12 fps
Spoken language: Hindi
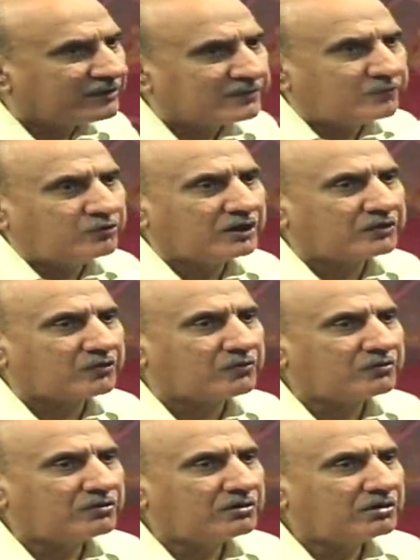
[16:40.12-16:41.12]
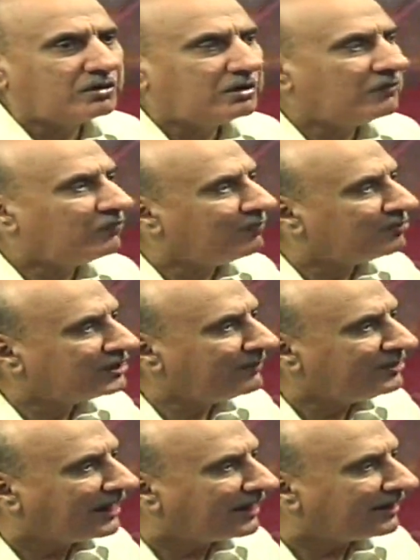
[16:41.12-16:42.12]
कबूल ना करो जी जी वो
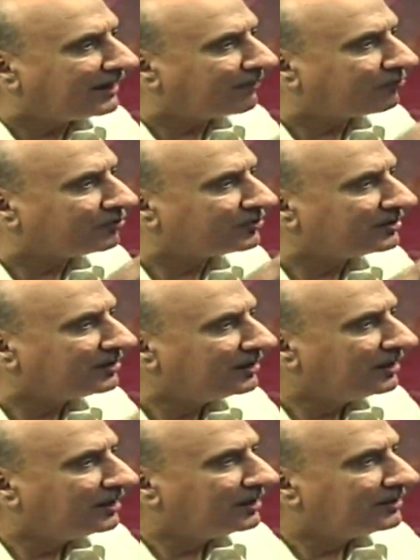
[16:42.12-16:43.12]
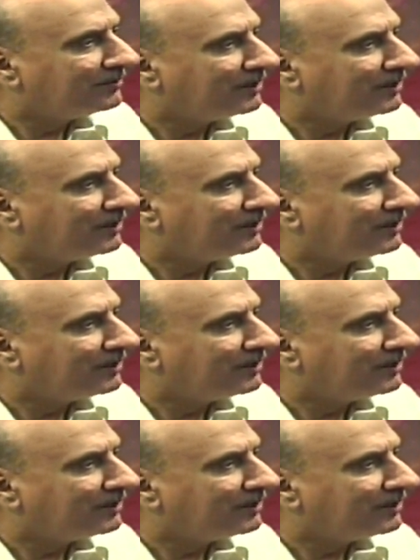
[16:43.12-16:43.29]
मुसीबत डालेगा आपको जी ठीक